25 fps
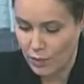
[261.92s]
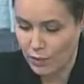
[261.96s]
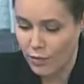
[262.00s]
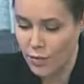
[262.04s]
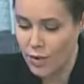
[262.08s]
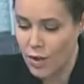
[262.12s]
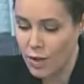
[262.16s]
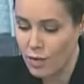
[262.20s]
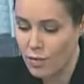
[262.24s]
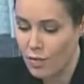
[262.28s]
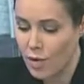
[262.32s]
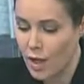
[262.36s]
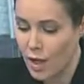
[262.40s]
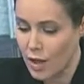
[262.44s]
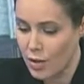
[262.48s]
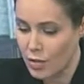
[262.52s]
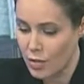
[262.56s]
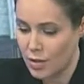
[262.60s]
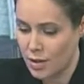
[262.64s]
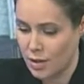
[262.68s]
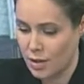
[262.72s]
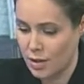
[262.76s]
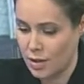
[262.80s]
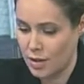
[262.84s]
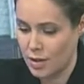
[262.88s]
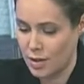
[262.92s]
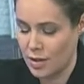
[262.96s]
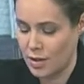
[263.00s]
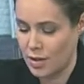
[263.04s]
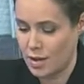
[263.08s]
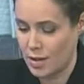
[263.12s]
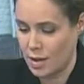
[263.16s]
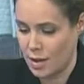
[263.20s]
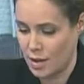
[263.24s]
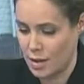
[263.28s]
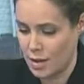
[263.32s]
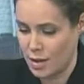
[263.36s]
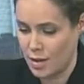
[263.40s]
вырываются из
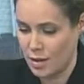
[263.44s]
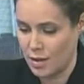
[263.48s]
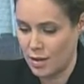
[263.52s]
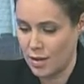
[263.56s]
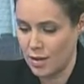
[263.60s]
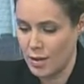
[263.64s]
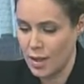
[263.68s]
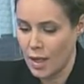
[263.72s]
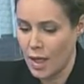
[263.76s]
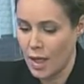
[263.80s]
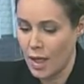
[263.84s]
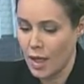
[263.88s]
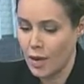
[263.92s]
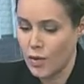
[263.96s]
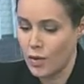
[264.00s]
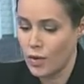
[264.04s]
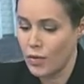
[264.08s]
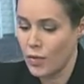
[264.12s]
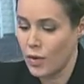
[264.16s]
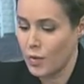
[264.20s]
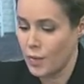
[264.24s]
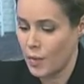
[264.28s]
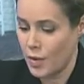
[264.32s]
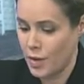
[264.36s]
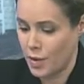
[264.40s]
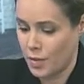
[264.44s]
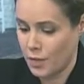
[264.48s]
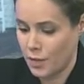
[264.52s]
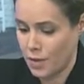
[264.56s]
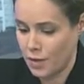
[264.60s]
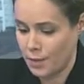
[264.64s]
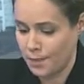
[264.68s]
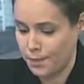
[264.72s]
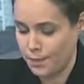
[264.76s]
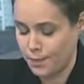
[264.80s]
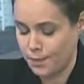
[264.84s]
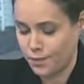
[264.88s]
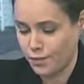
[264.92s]
сознания. Да? Ну, во-первых,
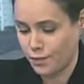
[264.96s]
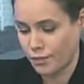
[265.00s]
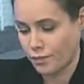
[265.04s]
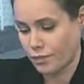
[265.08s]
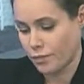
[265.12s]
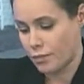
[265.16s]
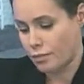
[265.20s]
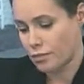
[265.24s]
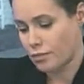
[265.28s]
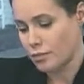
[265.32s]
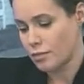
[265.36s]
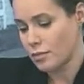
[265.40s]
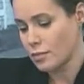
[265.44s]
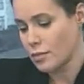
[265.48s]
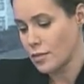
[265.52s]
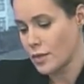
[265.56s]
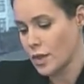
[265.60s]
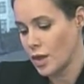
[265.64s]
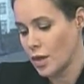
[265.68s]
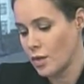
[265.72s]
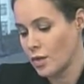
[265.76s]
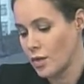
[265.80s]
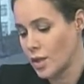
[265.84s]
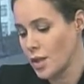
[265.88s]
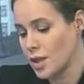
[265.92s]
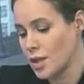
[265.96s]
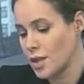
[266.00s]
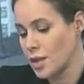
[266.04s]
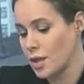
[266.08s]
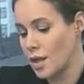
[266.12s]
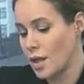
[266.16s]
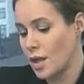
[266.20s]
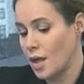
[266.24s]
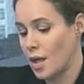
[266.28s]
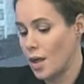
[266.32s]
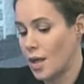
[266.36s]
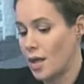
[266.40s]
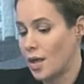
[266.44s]
у нас
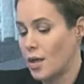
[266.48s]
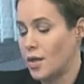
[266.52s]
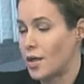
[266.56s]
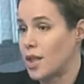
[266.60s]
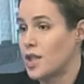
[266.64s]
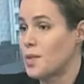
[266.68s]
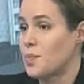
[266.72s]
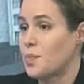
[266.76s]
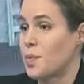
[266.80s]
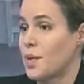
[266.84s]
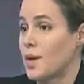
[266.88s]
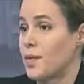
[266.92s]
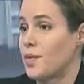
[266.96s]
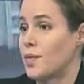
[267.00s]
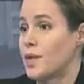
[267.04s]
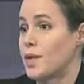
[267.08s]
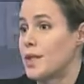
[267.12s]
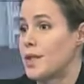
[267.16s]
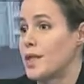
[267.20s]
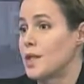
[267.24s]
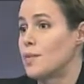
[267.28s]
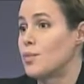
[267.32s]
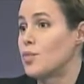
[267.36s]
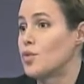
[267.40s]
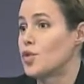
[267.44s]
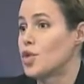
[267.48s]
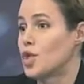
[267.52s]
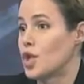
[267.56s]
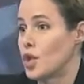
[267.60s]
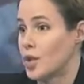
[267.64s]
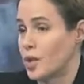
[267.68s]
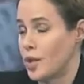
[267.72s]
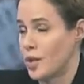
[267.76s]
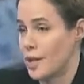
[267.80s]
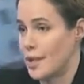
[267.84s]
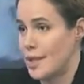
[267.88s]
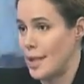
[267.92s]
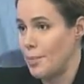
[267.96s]
есть профицит
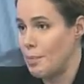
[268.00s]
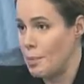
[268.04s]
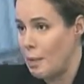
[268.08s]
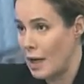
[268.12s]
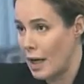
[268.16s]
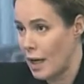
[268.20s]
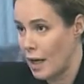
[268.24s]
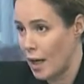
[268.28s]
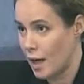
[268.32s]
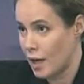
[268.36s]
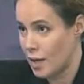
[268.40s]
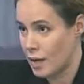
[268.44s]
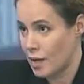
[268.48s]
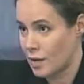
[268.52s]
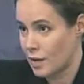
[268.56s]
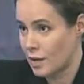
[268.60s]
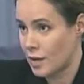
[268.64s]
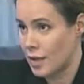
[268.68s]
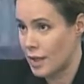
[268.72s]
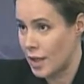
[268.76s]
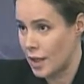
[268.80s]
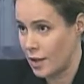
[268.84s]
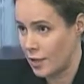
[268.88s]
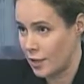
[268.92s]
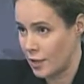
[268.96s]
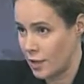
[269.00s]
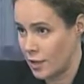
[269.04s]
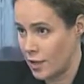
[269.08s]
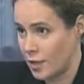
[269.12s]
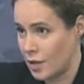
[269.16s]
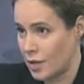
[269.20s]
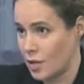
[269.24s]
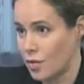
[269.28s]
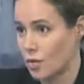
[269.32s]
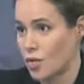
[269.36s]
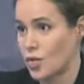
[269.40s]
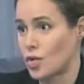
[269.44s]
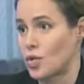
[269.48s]
бюджета 7 миллиардов гривен. Это
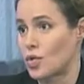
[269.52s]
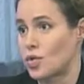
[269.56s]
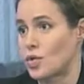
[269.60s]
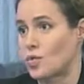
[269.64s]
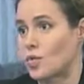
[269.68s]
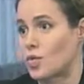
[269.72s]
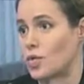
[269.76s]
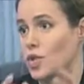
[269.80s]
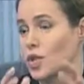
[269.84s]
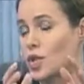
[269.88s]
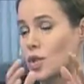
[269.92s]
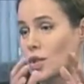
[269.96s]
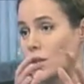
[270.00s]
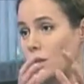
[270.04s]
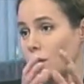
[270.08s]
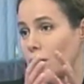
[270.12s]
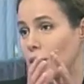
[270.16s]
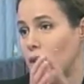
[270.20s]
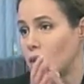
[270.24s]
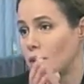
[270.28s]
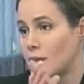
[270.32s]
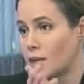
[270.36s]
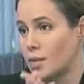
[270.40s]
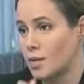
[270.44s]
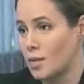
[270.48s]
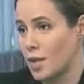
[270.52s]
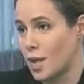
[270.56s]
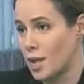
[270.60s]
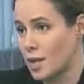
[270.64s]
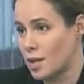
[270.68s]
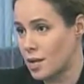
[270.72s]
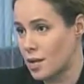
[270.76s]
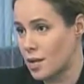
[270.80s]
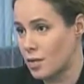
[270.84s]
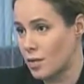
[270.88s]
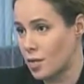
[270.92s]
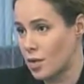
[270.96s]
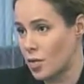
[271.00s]
то, что с бюджета 2017
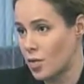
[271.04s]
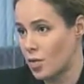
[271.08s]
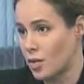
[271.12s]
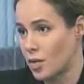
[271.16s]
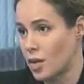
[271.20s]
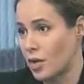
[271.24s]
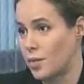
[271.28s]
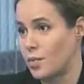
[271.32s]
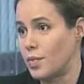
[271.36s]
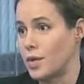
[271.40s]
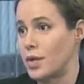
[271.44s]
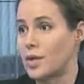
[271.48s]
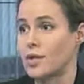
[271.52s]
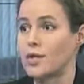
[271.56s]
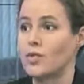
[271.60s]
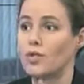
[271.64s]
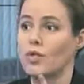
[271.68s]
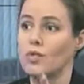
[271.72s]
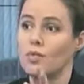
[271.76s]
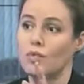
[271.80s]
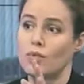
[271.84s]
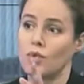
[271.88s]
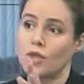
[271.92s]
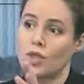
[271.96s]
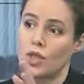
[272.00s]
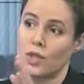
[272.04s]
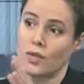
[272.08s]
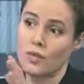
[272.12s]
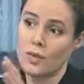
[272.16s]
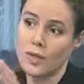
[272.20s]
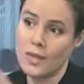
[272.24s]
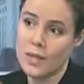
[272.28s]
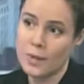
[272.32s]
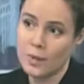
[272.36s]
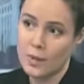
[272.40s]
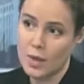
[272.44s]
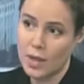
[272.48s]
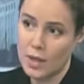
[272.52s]
года перейдет в бюджет
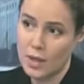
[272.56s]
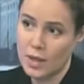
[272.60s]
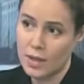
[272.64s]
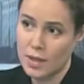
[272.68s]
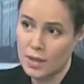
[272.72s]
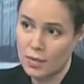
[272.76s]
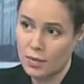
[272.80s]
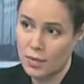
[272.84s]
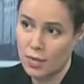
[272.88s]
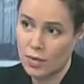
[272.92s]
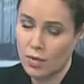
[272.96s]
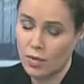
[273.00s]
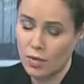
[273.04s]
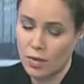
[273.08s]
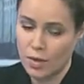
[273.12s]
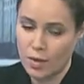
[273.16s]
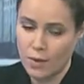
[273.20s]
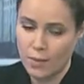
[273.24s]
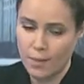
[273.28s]
2018 года.